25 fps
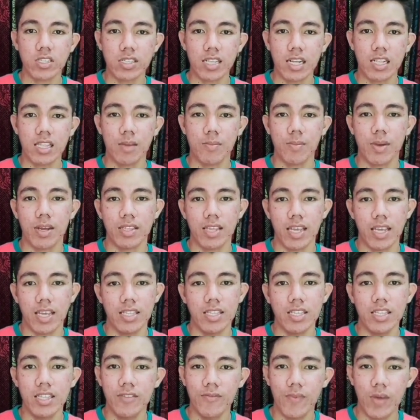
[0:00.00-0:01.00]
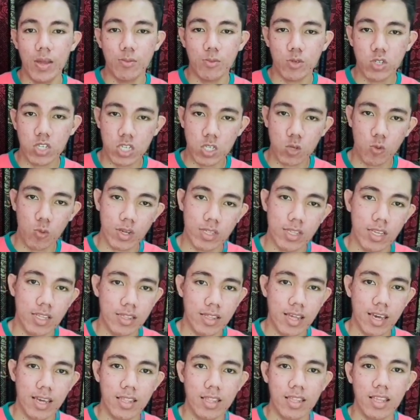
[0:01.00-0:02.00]
and then yung percentile naman,
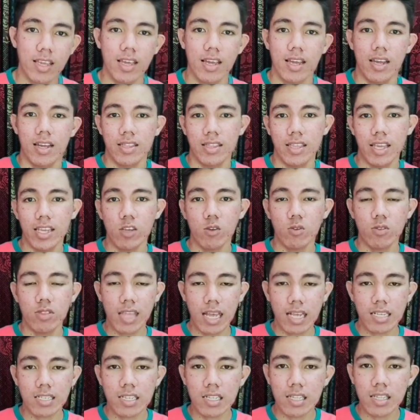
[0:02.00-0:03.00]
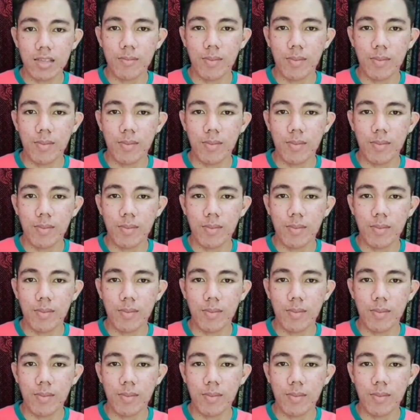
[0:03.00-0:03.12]
i-divide mo siya sa 100.